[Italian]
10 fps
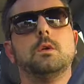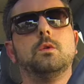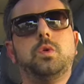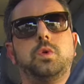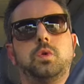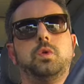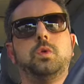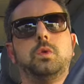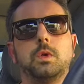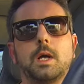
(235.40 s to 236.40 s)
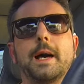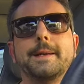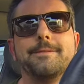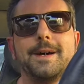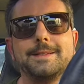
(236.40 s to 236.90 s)
Uff,
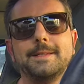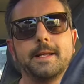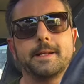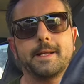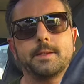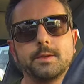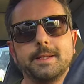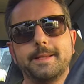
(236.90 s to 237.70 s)
arrivati nel retro del